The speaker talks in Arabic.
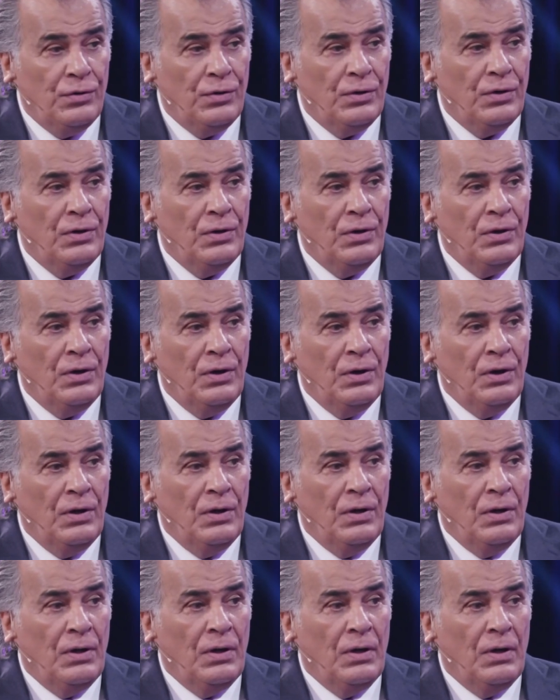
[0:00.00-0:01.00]
ناظم
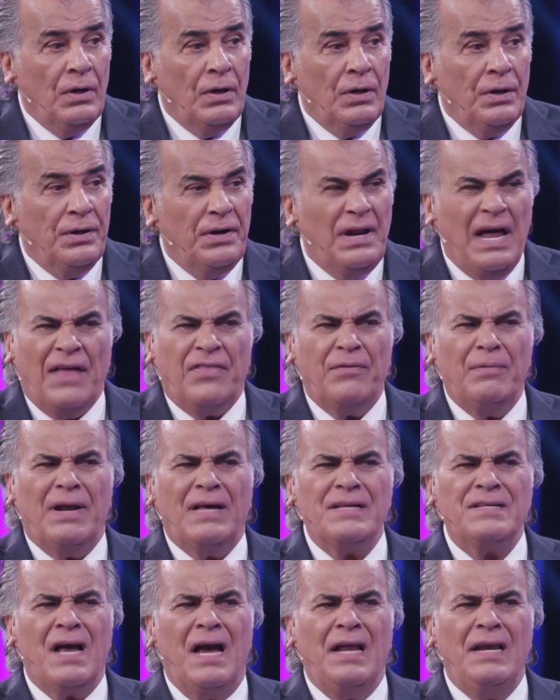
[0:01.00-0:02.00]
الغزالي ناظم
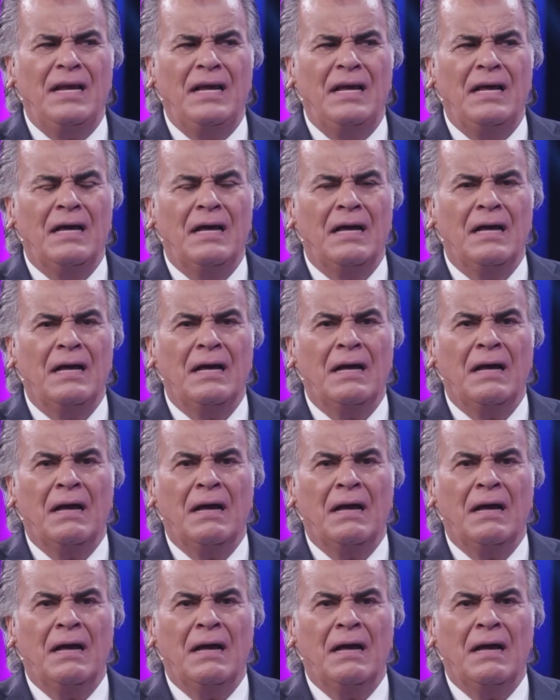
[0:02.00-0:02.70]
الغزالي نعم